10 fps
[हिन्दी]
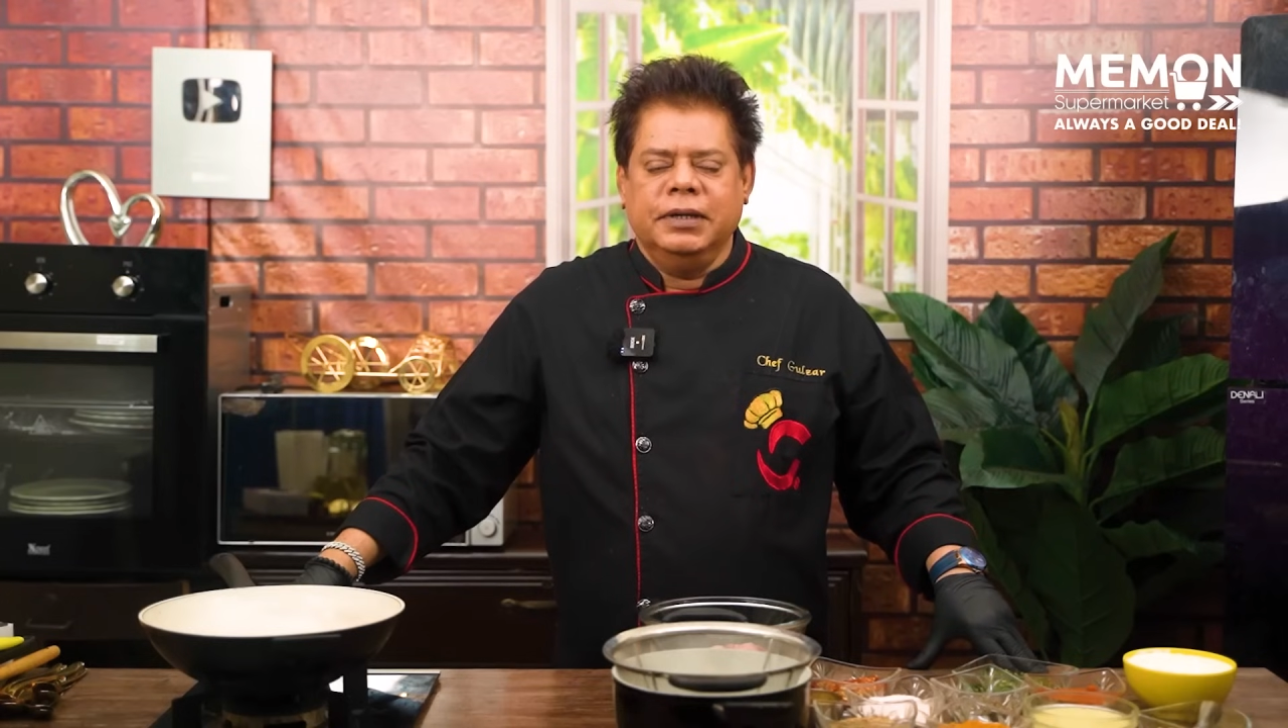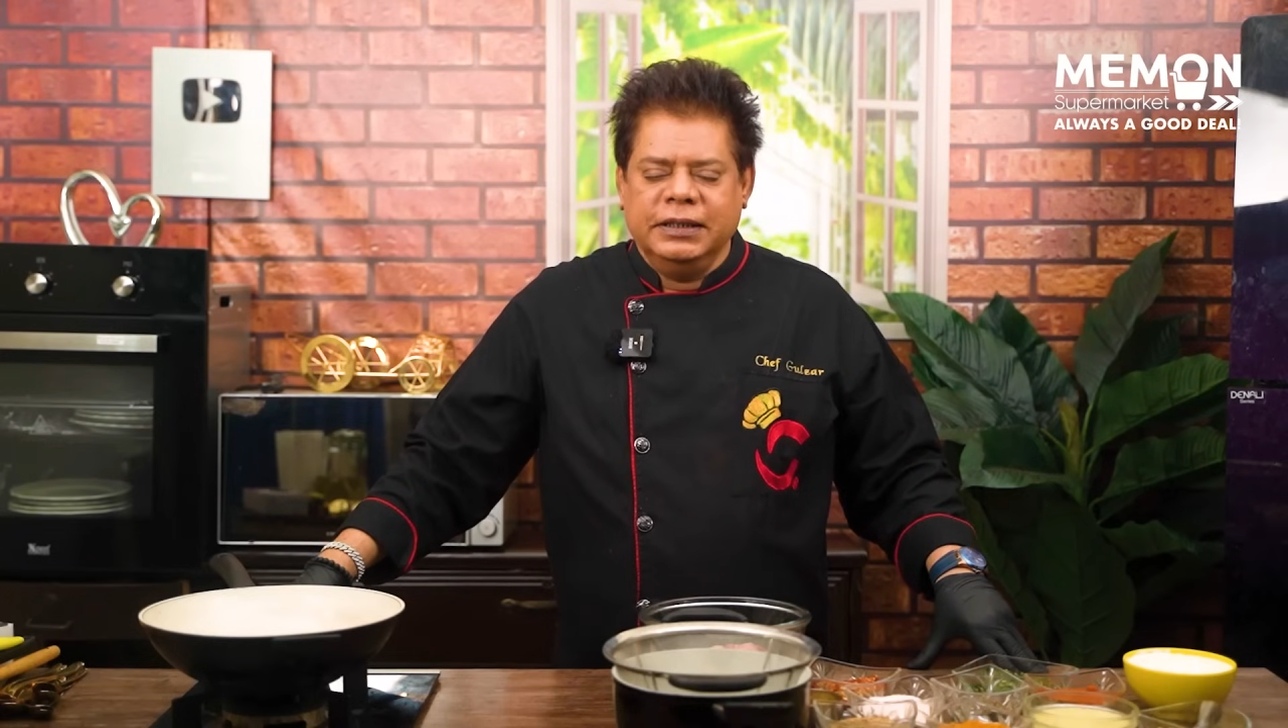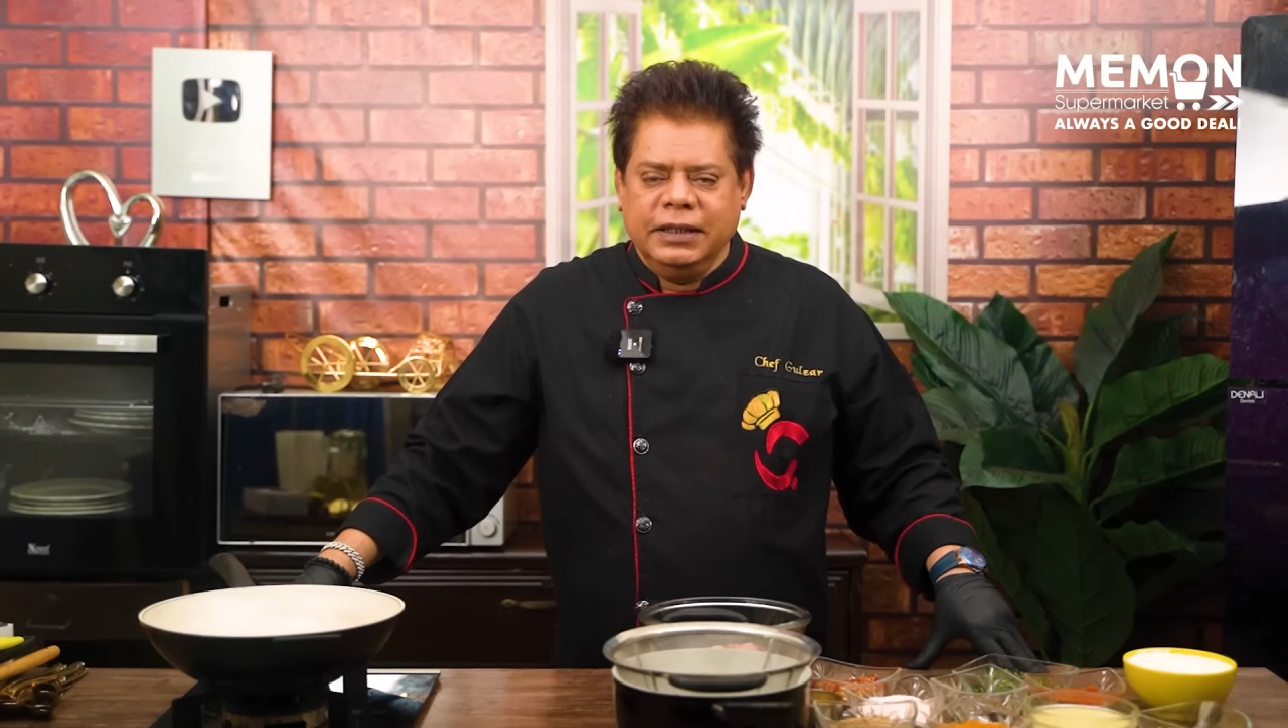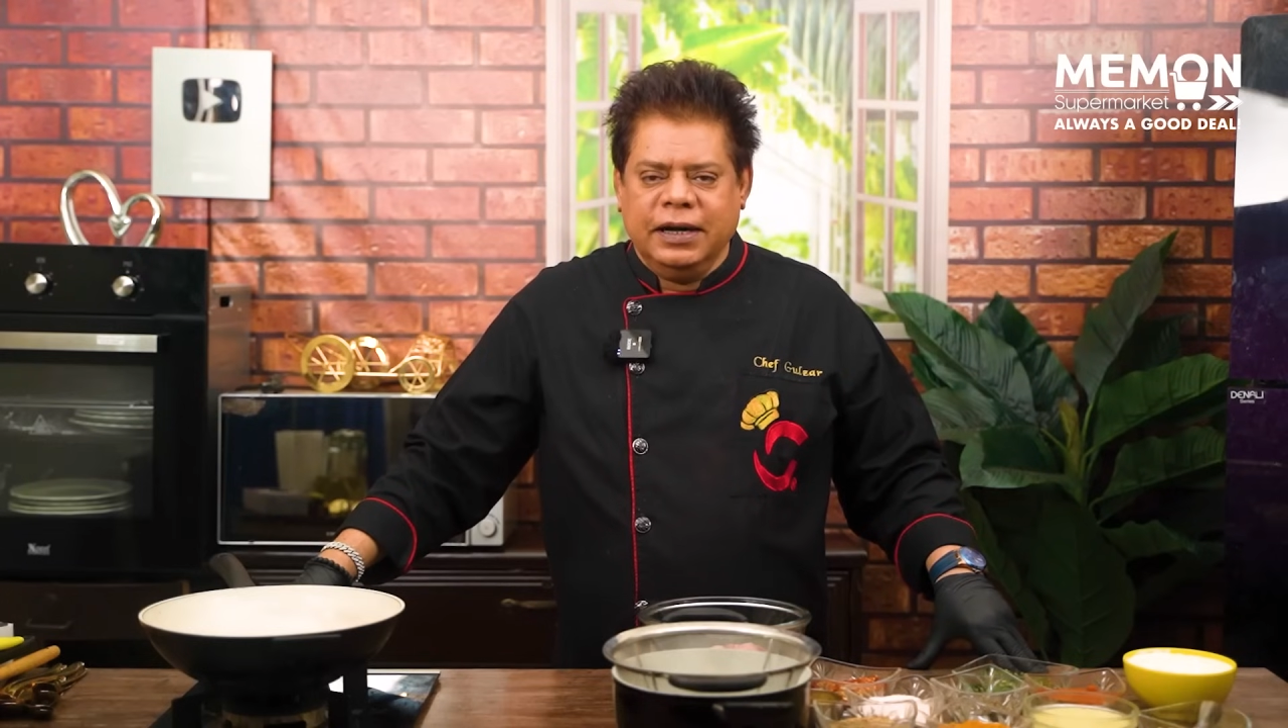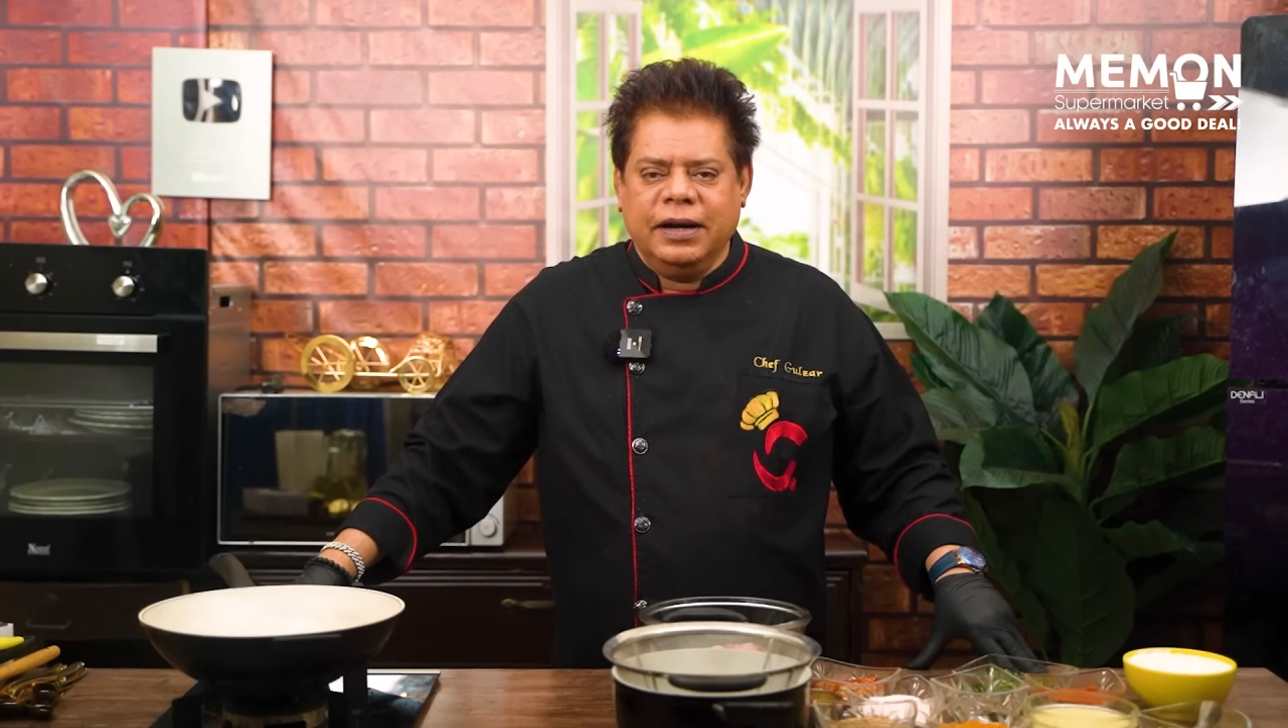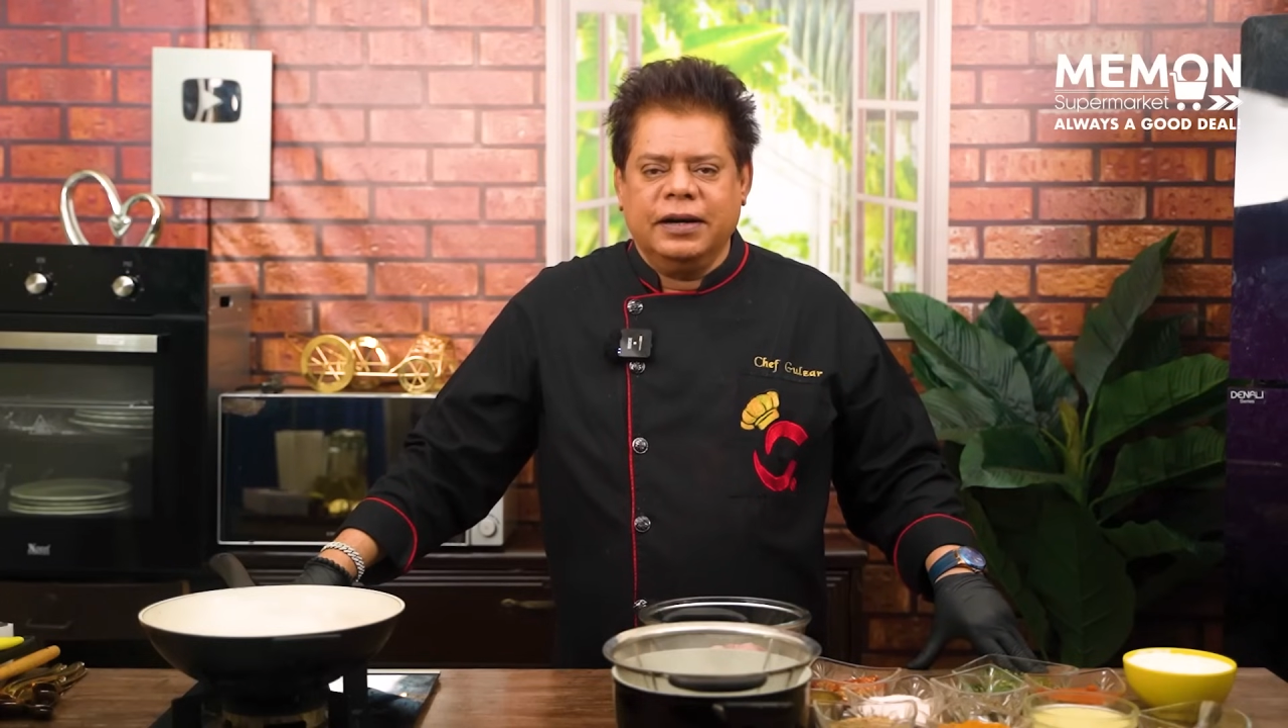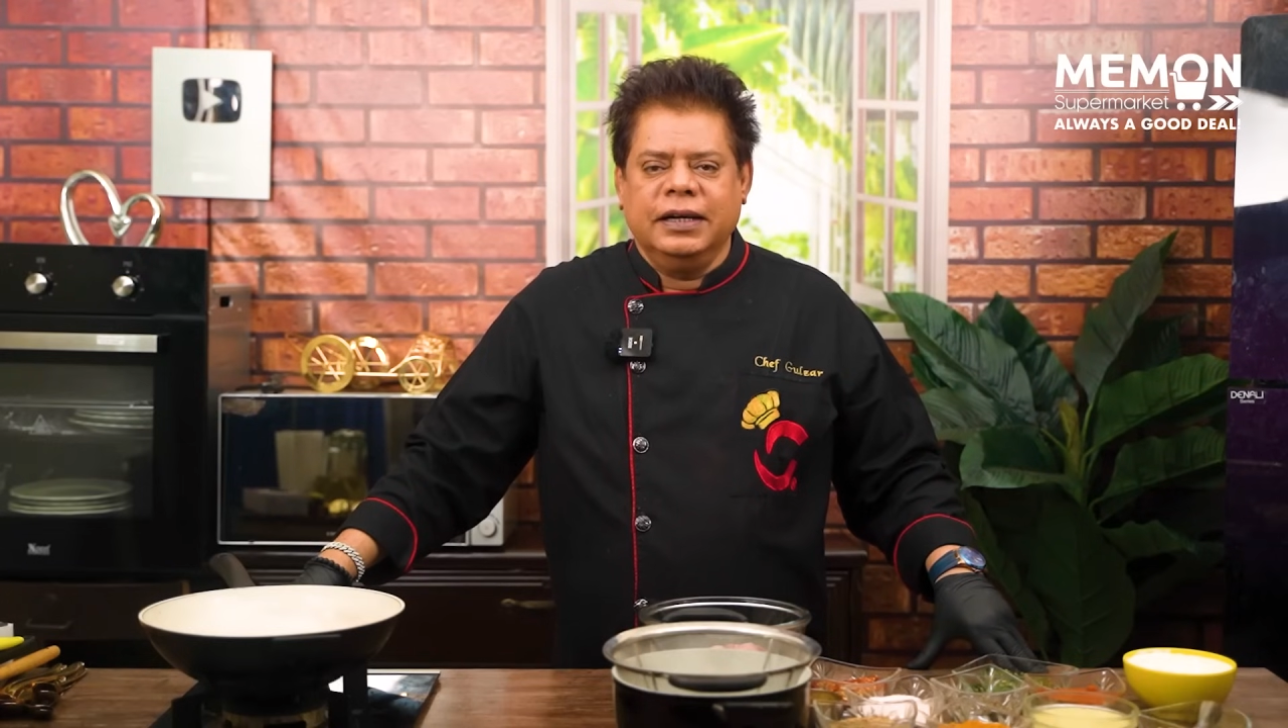मज़ेदार